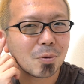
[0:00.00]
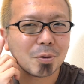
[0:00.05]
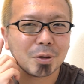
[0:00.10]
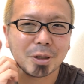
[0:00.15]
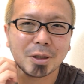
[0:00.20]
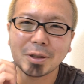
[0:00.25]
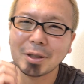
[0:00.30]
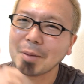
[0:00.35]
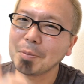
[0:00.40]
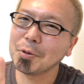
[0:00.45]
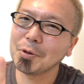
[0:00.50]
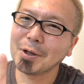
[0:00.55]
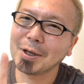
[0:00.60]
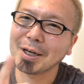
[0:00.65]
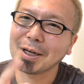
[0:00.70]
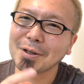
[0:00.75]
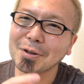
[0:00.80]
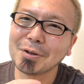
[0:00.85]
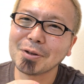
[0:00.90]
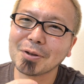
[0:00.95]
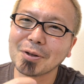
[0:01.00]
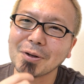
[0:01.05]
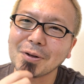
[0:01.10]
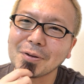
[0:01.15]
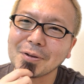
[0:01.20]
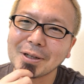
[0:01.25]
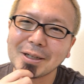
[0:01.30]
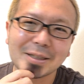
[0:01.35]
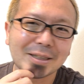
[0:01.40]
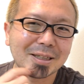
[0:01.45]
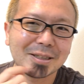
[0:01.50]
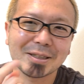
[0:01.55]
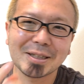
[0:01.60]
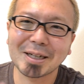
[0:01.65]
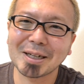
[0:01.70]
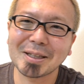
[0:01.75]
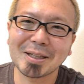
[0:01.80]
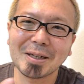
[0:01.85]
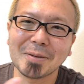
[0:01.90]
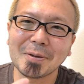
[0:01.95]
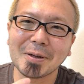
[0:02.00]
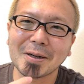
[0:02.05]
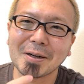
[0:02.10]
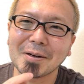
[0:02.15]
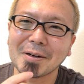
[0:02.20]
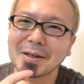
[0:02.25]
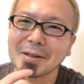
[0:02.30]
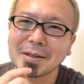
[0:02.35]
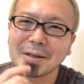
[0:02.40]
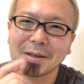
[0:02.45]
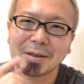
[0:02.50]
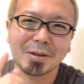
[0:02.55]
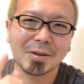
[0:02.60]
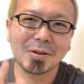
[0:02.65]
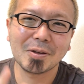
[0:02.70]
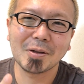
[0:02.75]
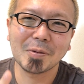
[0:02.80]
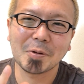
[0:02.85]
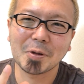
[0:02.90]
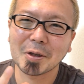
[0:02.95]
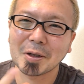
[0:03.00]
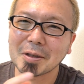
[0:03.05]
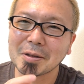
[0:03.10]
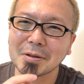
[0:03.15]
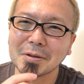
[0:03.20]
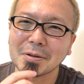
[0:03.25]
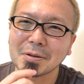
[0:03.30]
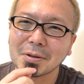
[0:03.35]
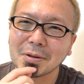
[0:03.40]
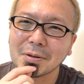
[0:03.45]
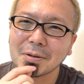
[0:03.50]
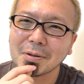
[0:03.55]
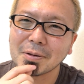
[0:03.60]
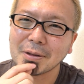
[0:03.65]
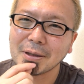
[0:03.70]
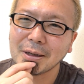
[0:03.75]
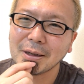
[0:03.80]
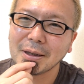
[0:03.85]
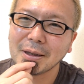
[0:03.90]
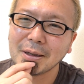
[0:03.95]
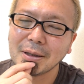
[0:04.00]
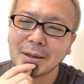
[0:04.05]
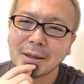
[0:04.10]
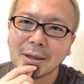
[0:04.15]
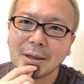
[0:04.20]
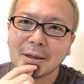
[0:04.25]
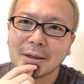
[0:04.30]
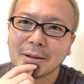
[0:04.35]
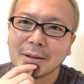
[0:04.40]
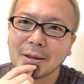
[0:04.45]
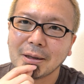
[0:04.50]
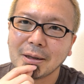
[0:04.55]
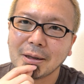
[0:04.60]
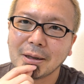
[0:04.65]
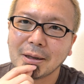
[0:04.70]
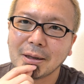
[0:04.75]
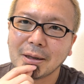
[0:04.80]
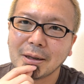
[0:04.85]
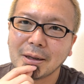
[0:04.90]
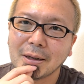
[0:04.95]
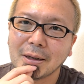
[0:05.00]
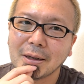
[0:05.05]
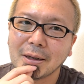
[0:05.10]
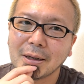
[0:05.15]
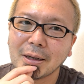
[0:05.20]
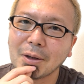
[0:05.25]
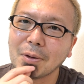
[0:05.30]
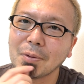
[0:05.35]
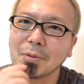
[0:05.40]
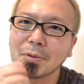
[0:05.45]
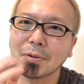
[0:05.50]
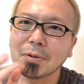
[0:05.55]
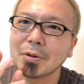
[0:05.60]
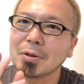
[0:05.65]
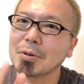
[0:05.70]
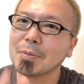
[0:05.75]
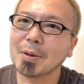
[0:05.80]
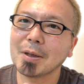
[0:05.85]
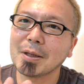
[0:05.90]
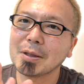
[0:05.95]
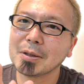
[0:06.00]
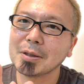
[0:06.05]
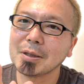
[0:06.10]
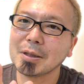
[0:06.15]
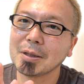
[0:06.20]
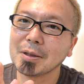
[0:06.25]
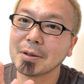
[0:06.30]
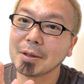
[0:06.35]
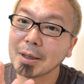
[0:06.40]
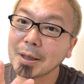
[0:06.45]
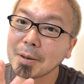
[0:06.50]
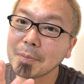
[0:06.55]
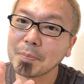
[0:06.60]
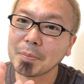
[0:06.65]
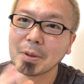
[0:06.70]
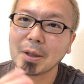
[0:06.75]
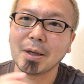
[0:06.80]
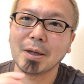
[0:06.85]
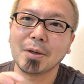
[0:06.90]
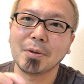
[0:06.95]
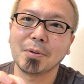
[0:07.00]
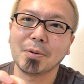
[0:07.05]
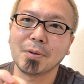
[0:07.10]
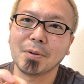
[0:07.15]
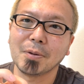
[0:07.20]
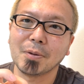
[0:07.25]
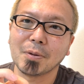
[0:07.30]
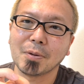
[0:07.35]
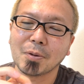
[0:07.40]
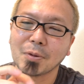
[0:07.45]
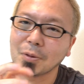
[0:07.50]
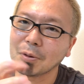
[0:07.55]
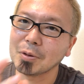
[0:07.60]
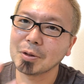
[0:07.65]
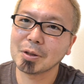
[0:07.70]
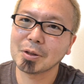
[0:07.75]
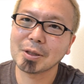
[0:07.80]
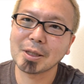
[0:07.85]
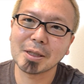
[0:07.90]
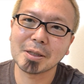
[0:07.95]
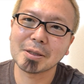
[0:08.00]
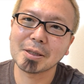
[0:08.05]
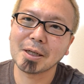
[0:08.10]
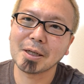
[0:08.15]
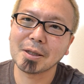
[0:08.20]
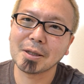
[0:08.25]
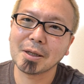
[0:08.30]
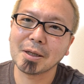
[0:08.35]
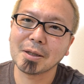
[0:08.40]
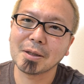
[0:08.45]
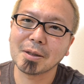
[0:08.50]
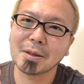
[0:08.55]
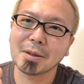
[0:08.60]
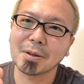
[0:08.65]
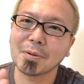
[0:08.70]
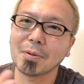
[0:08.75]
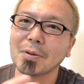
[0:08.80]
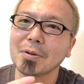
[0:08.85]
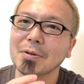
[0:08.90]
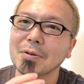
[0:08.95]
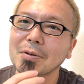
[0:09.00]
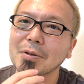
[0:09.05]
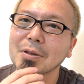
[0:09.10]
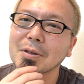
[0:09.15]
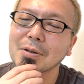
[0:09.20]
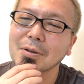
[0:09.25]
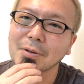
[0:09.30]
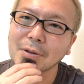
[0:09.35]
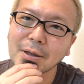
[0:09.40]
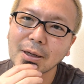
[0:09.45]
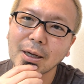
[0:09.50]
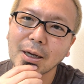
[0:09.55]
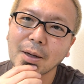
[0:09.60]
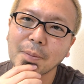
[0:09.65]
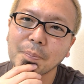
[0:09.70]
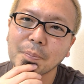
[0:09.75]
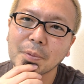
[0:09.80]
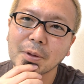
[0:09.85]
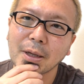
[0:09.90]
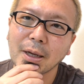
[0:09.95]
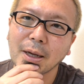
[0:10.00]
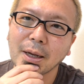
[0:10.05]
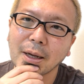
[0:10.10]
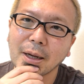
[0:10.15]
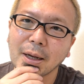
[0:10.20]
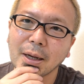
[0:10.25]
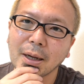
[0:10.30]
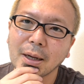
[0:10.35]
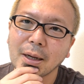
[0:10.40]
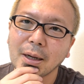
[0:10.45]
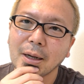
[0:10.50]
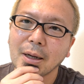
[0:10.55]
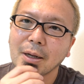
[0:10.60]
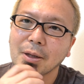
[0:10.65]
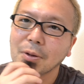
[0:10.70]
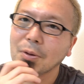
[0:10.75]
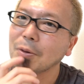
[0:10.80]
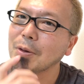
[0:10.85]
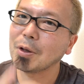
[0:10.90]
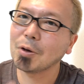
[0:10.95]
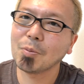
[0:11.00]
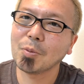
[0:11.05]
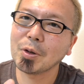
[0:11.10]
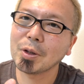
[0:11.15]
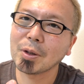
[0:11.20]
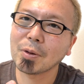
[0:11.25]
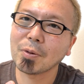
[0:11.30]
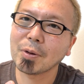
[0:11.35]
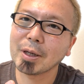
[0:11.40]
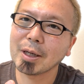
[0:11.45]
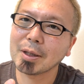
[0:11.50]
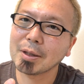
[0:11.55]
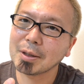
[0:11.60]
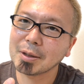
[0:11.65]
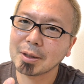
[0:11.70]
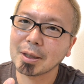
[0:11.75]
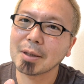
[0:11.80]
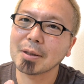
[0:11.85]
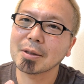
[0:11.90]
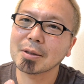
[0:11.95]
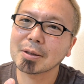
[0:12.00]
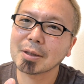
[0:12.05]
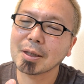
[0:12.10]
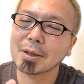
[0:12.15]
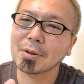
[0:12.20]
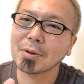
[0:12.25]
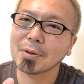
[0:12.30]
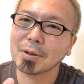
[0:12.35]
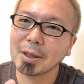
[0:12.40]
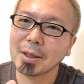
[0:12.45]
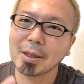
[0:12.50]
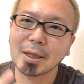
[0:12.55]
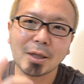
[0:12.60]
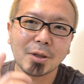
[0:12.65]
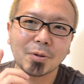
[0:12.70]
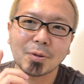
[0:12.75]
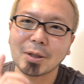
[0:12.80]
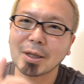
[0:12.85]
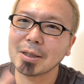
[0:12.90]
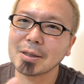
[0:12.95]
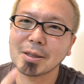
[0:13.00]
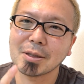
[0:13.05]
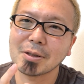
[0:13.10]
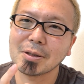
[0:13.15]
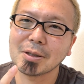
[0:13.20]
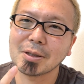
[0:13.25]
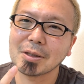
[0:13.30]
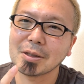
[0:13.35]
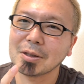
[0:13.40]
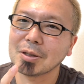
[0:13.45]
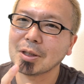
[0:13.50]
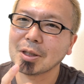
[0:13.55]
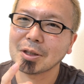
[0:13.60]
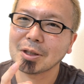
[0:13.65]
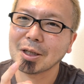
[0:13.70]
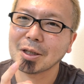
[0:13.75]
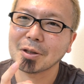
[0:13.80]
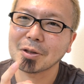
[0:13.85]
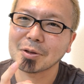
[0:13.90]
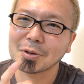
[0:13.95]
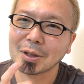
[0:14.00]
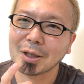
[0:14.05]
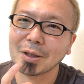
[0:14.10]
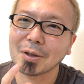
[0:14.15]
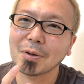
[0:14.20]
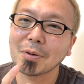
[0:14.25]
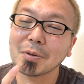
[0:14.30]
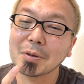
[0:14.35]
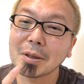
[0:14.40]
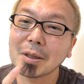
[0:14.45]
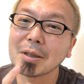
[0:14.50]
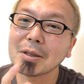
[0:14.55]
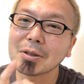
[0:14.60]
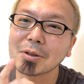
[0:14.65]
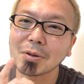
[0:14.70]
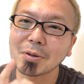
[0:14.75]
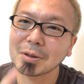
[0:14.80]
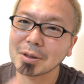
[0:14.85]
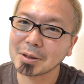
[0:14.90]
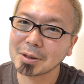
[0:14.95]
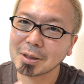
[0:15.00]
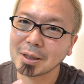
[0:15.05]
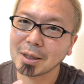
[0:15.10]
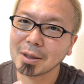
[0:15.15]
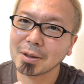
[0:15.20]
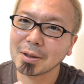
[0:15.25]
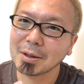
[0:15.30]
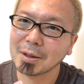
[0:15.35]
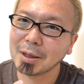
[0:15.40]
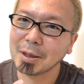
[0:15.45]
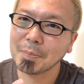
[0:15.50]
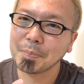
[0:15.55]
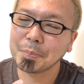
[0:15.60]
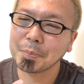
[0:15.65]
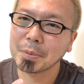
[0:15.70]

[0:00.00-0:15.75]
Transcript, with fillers: こにインタビュアーが来ると、ね、雑誌だかテレビだか分かんないけどインタビュアーが来るとねでいや本当に素晴らしいねあのことを実現されてってこう言うんですよねでどんな思いでこれやってきたんですかとね何を大切にしてきたんですかとそうですかね